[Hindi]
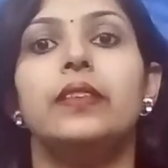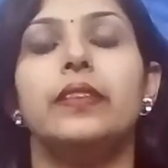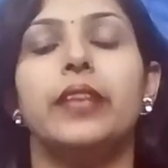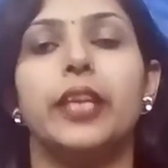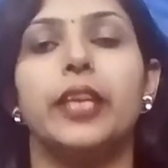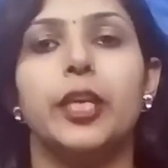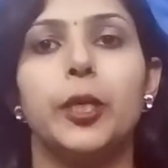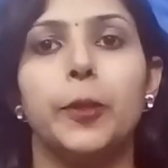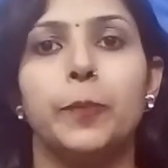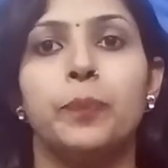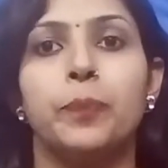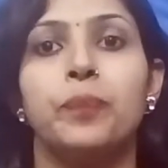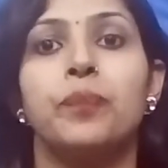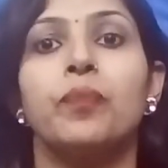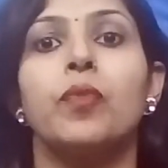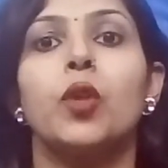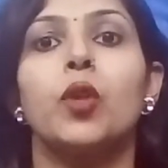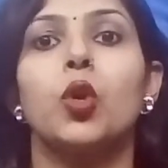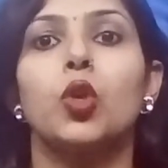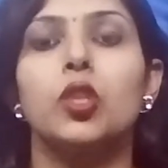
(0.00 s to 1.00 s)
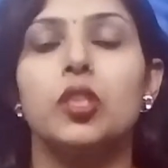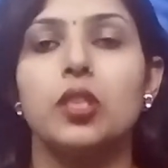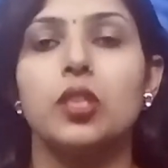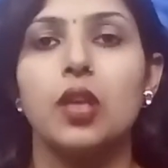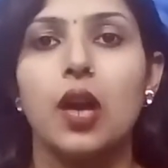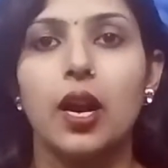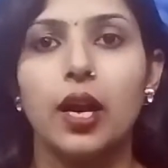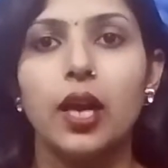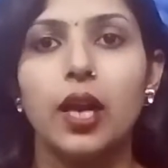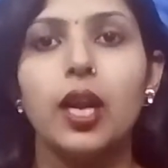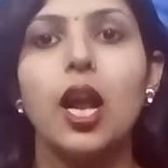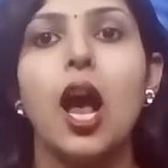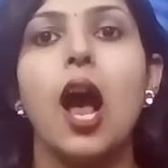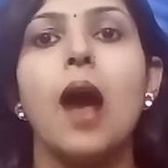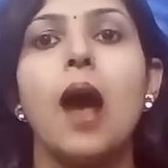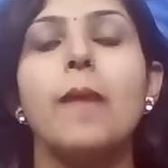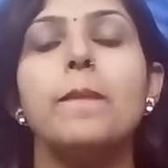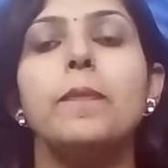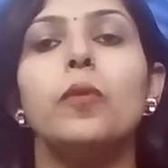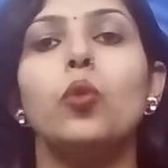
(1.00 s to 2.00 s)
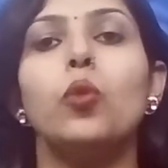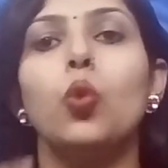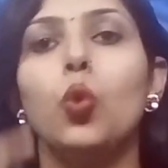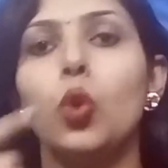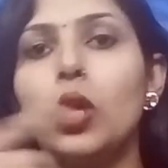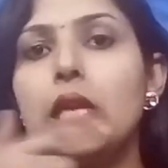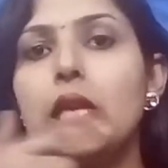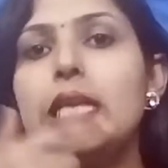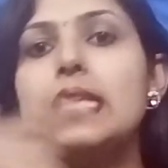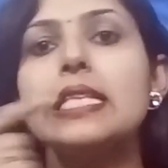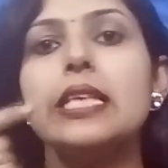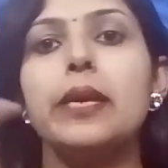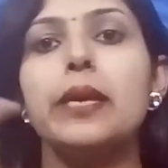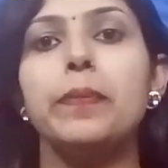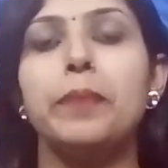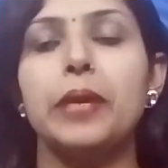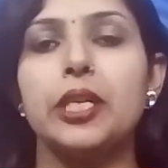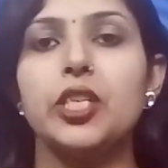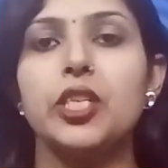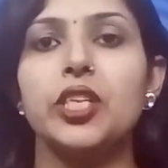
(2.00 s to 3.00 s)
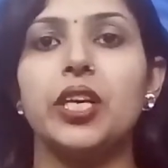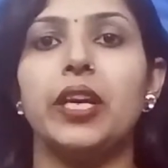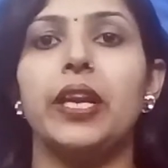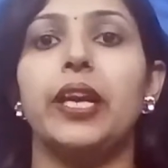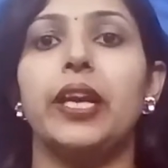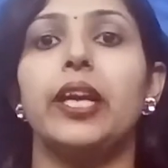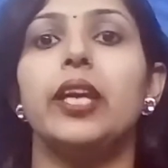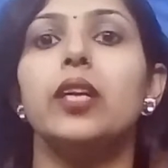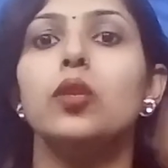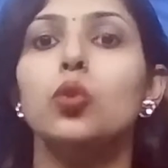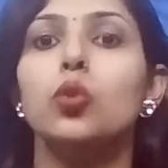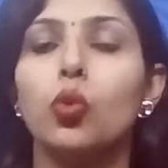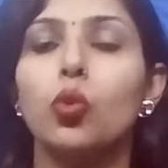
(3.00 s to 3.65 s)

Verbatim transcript: देखिए अगर आप उंगली से ब्रश करेंगे